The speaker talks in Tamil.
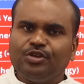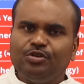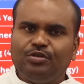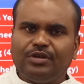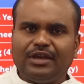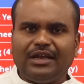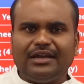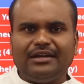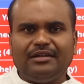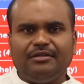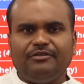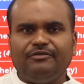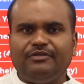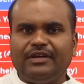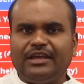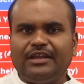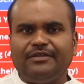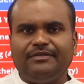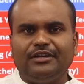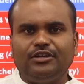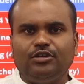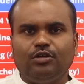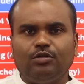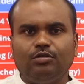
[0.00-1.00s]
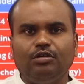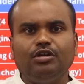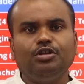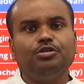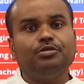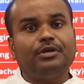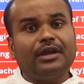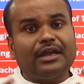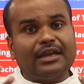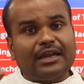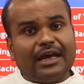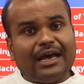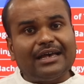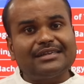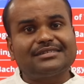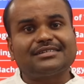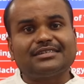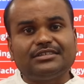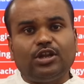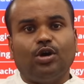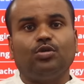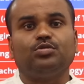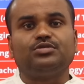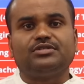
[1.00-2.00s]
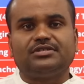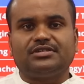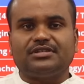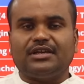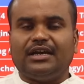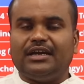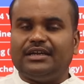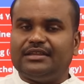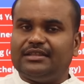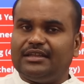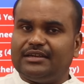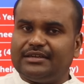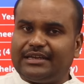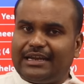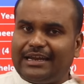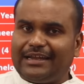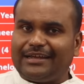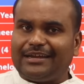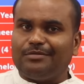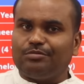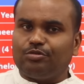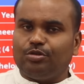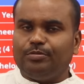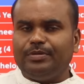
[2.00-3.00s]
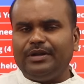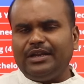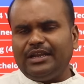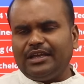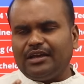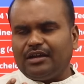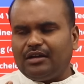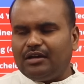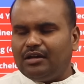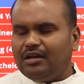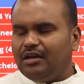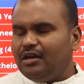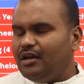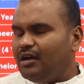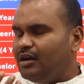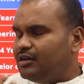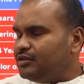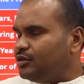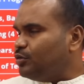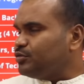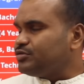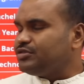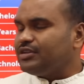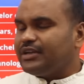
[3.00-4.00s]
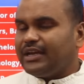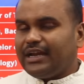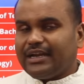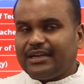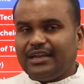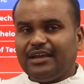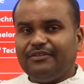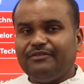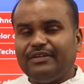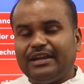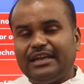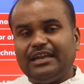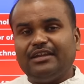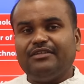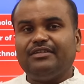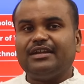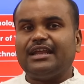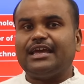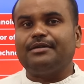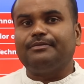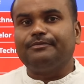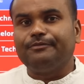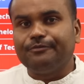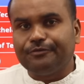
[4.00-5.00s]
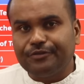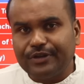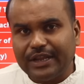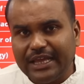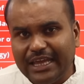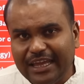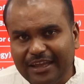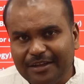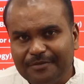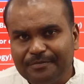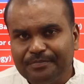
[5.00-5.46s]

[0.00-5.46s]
யூ கேன் வெரி வெல் டவுன்லோட் யூ கேன் ஆஸ்க் டவுட்ஸ் இந்த டெலகிராம் குரூப்பில் நீங்கள் டவுட்ஸும் கேட்டால் வென் அவர் ஐ எம் ஃப்ரீ